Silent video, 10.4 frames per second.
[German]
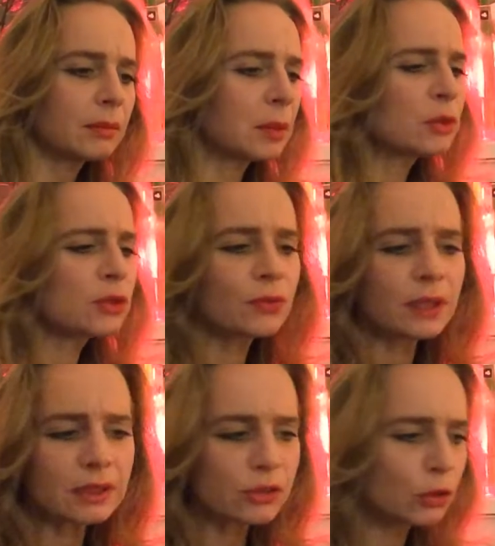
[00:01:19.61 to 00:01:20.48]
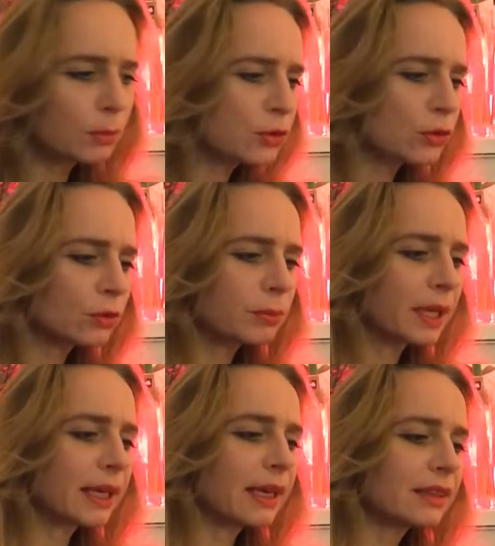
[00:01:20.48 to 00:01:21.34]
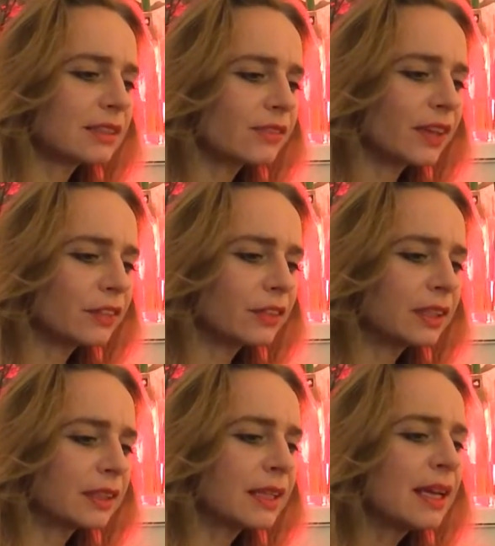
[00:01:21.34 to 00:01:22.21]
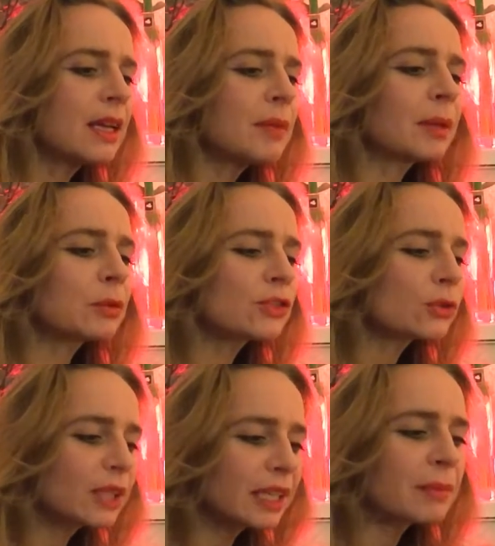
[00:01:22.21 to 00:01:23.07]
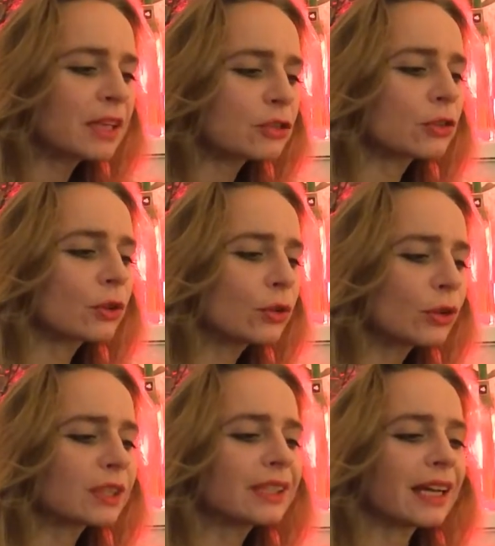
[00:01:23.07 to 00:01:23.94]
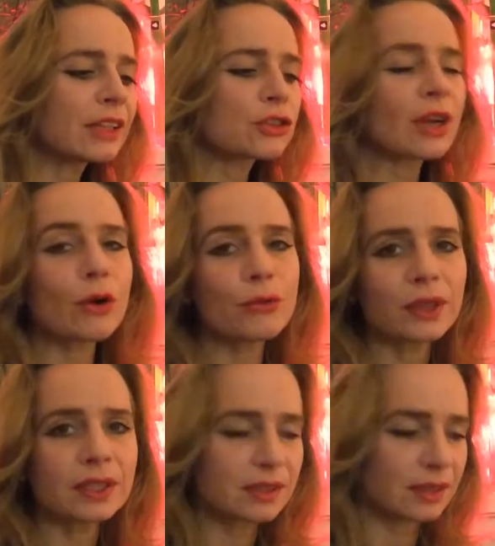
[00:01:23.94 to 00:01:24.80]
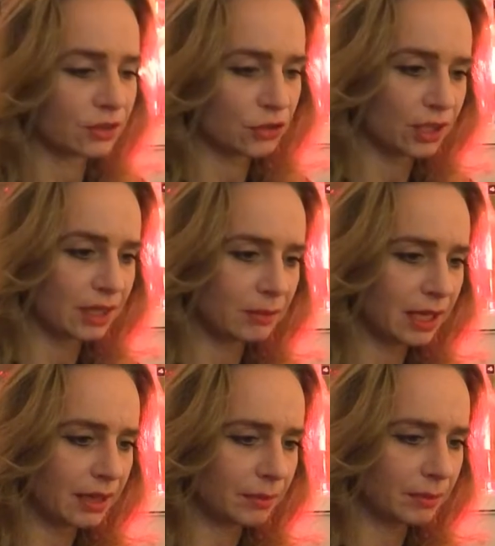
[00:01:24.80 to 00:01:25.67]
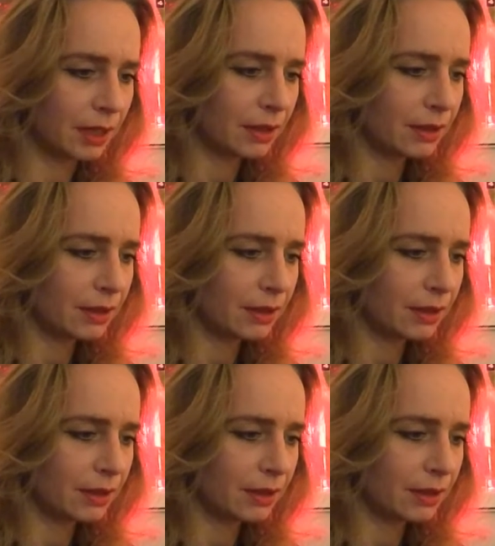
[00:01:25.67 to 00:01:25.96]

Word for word: Man muss vieles hübsch und begehrenswert finden. Man muss zu den Menschen gehören, die an Schaufenstern stehen bleiben.